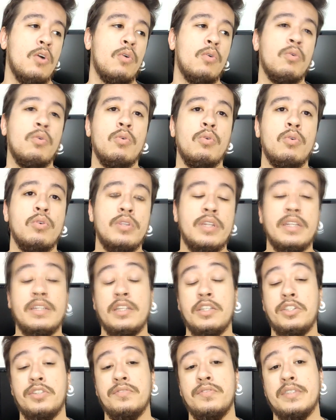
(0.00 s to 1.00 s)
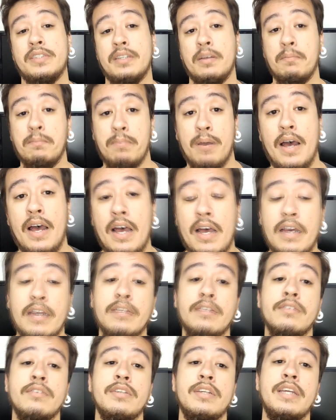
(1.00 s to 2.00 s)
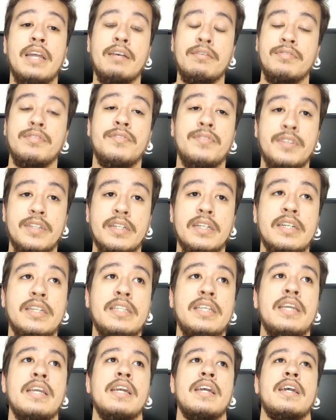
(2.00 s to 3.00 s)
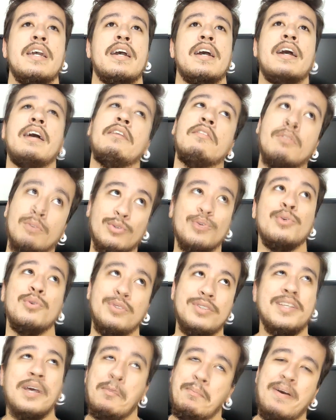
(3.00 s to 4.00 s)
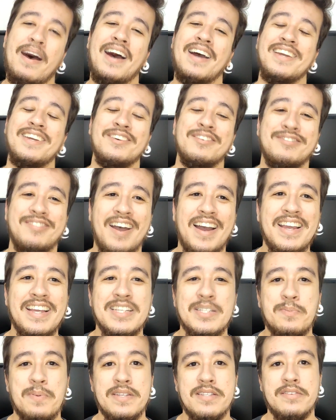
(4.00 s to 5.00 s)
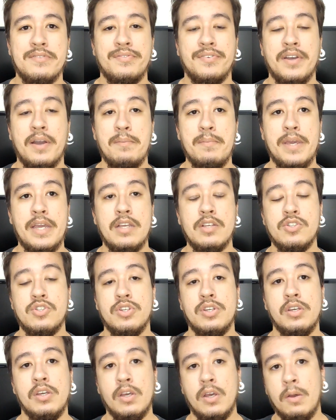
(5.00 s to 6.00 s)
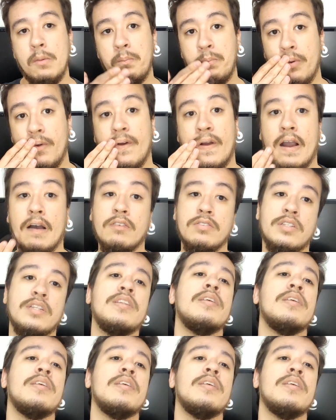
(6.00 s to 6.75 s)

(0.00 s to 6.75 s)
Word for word: O detetive Sampaio e a Viviane é, o, o Sampaio vai especificamente por causa